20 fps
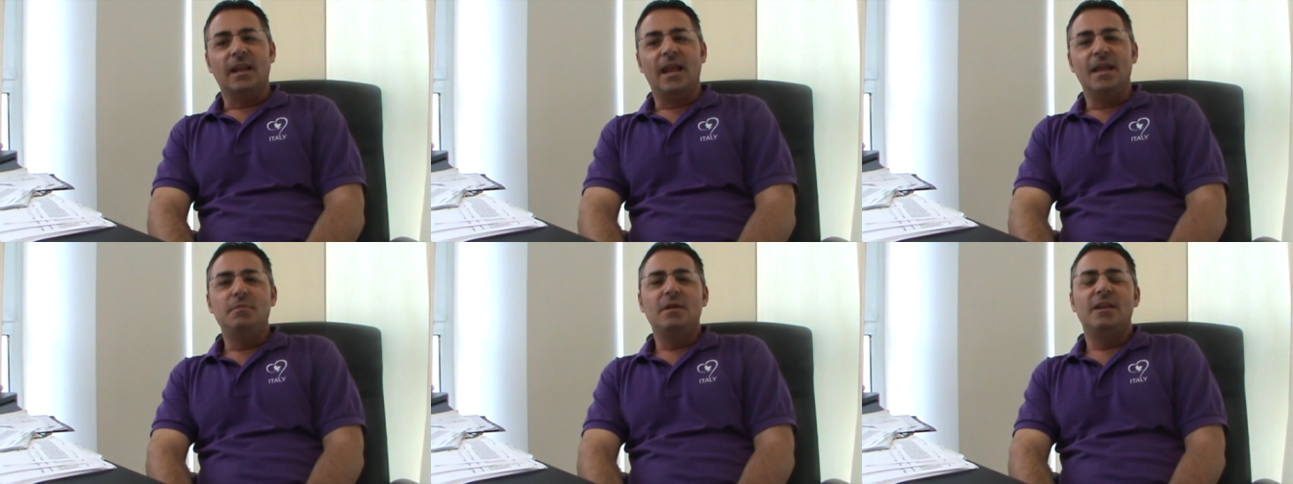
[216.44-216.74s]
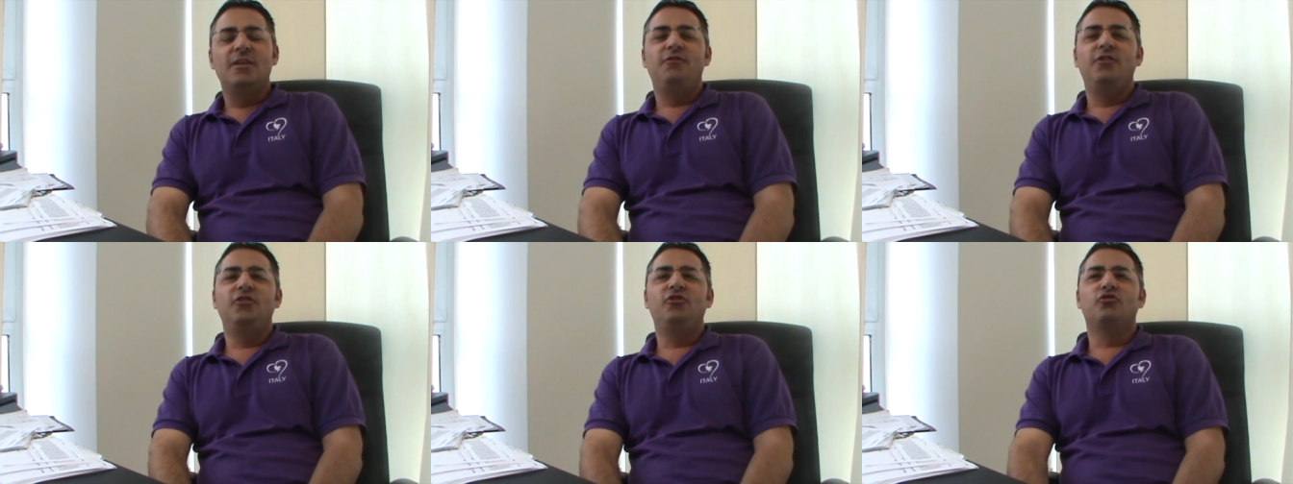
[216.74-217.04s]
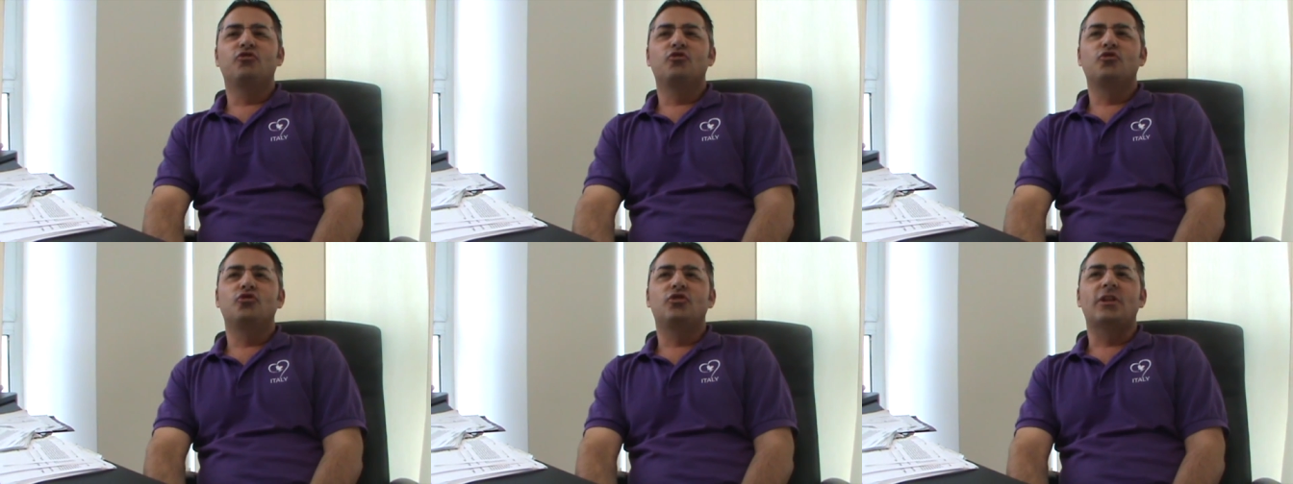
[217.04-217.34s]
E i benefici
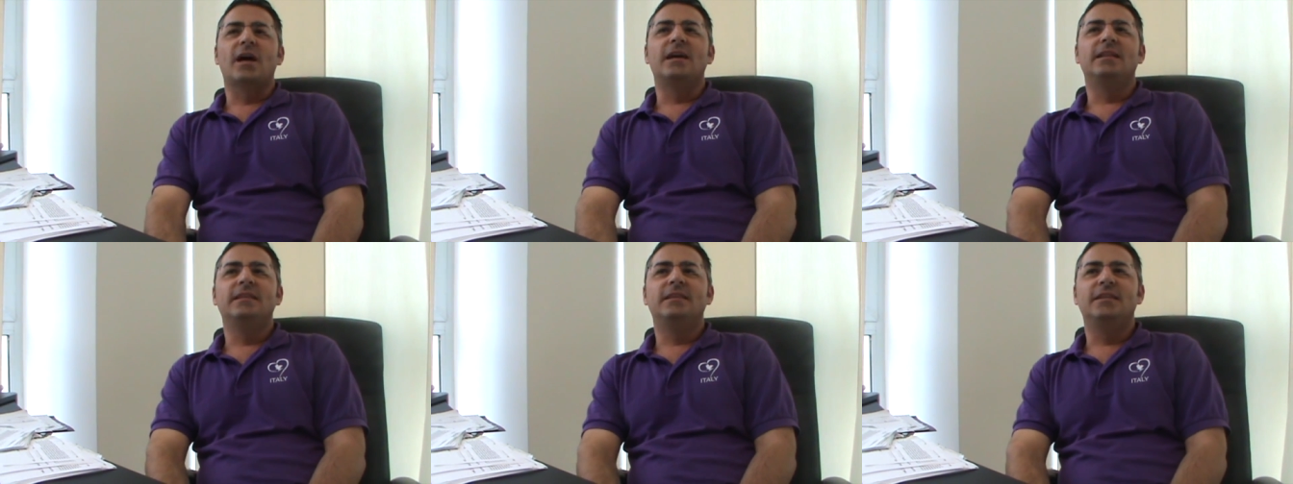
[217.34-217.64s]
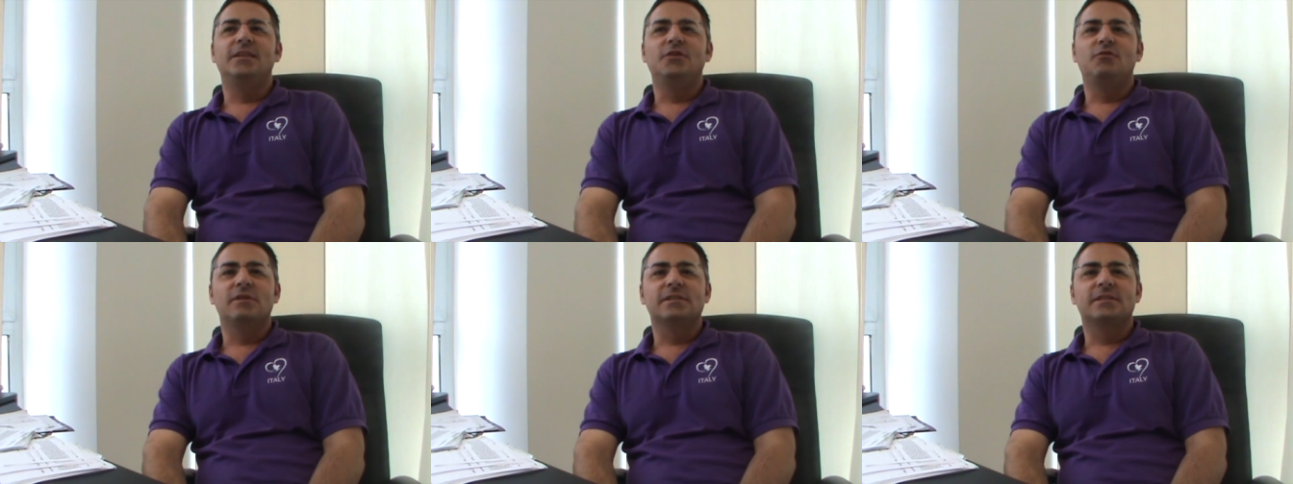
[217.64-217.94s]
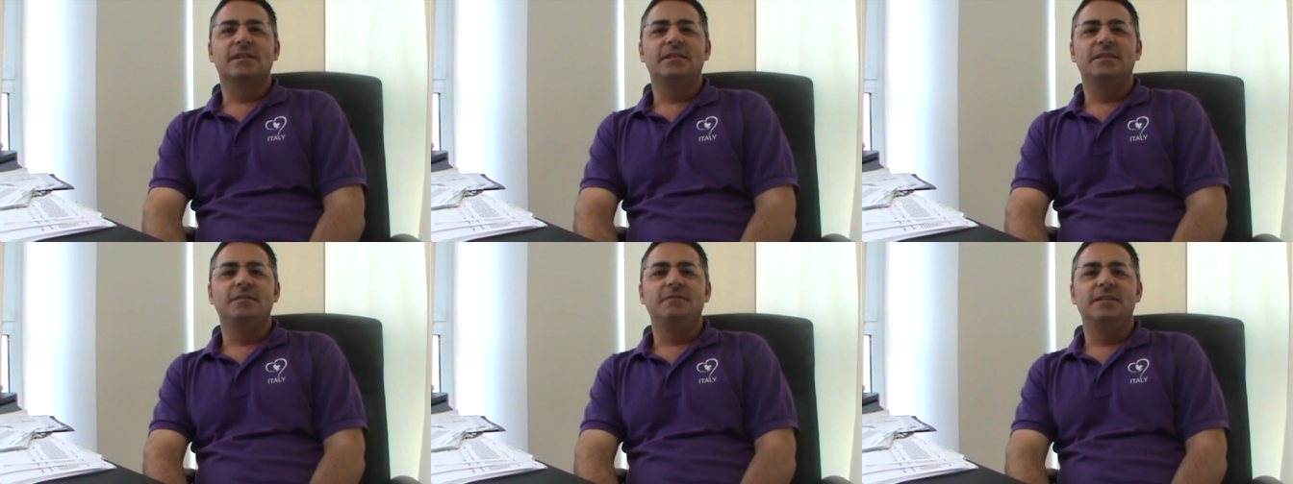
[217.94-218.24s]
sono tanti di
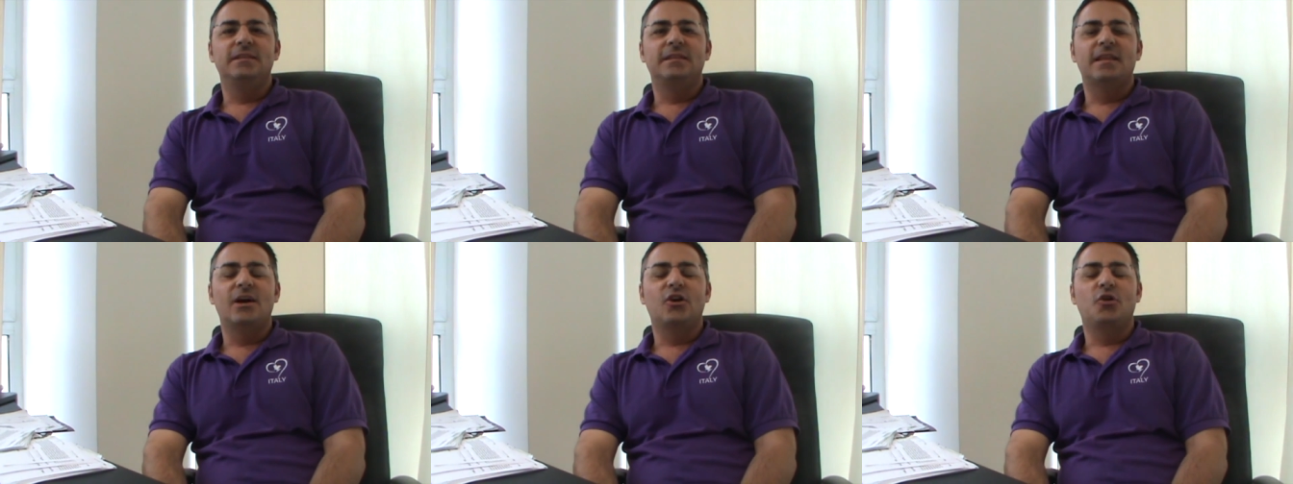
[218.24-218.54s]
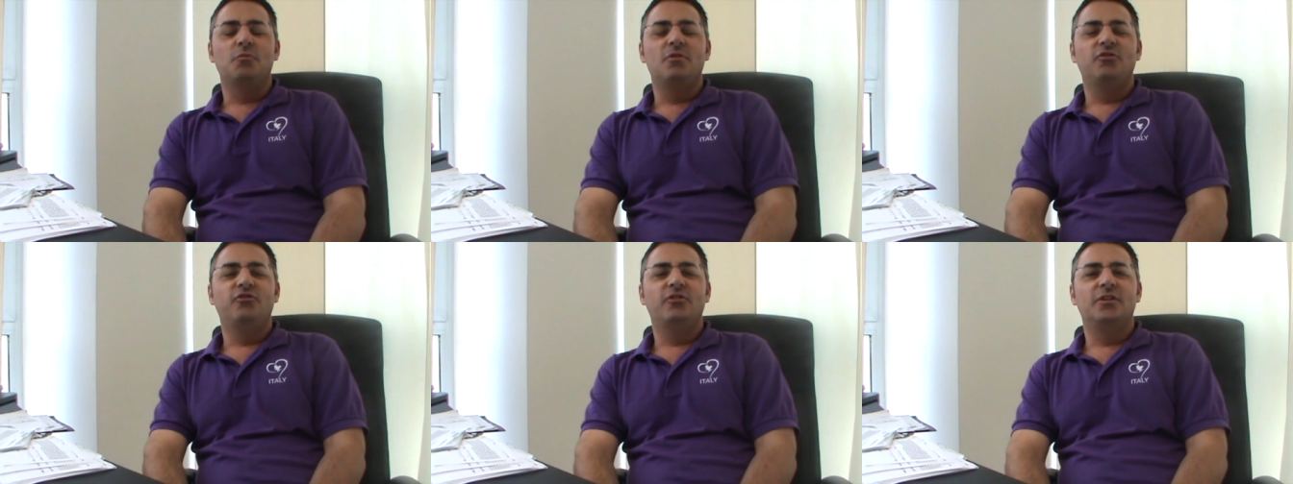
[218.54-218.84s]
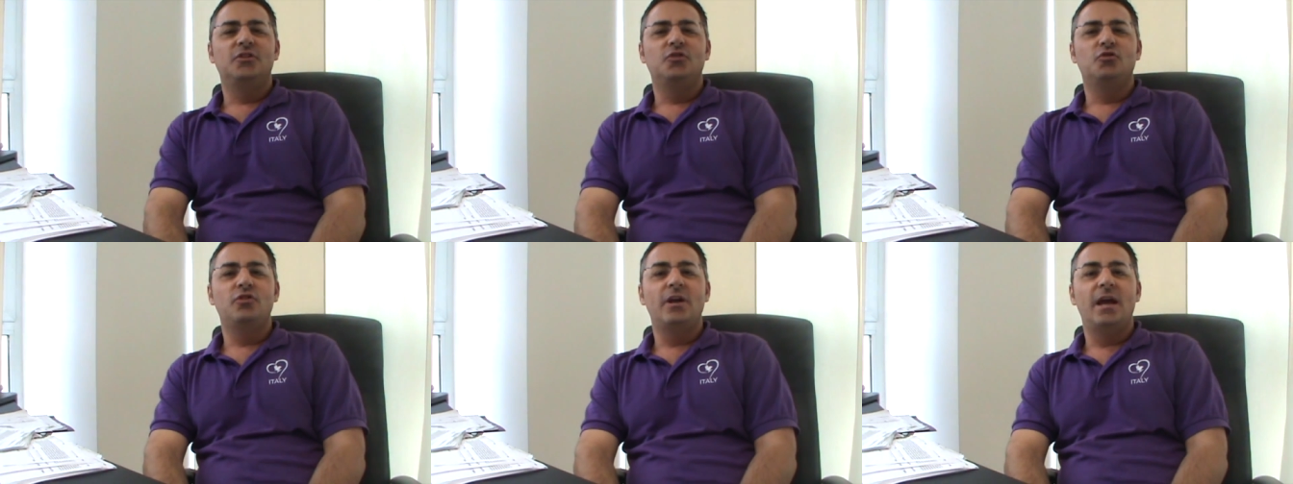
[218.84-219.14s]
questa attività, come
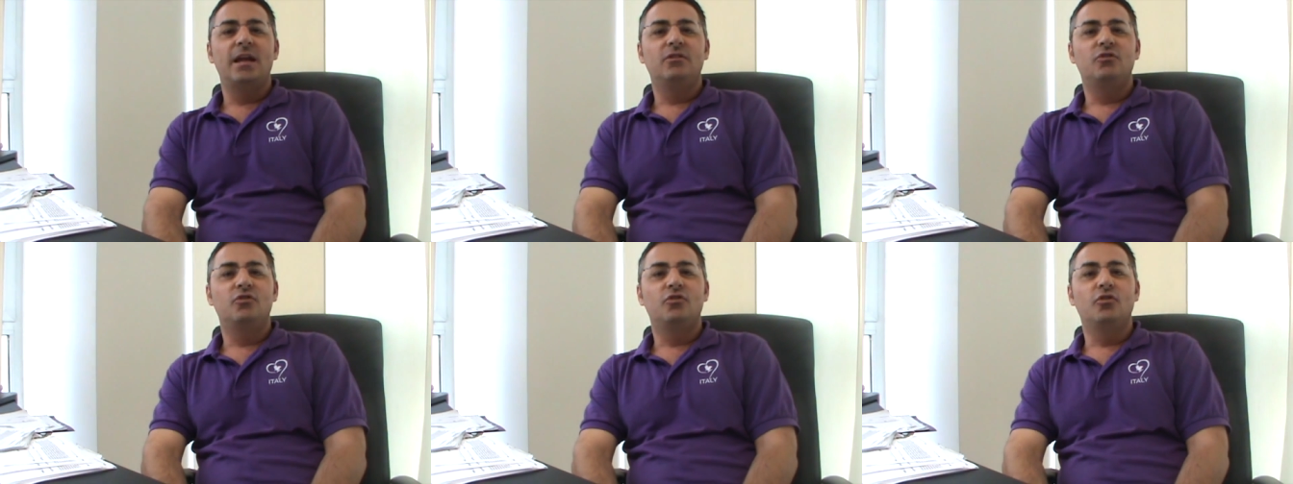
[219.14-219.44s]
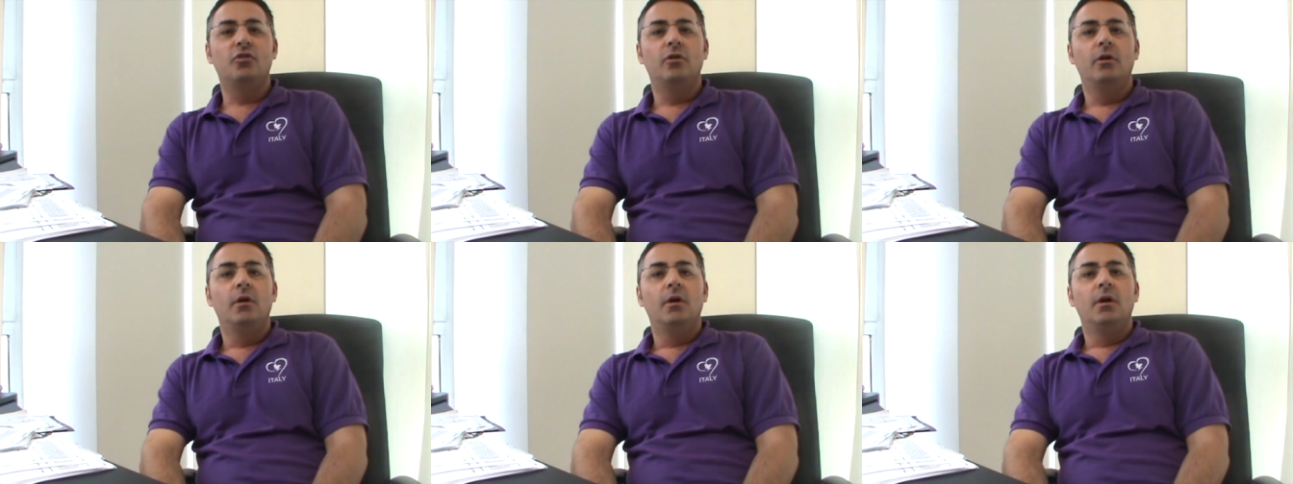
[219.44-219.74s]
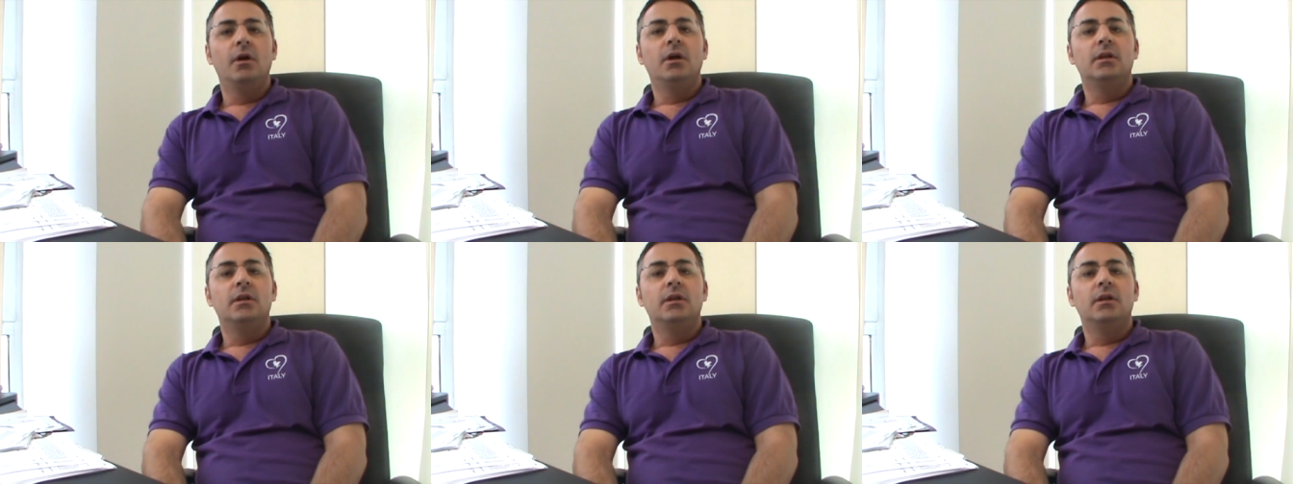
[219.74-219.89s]
già ti ho detto,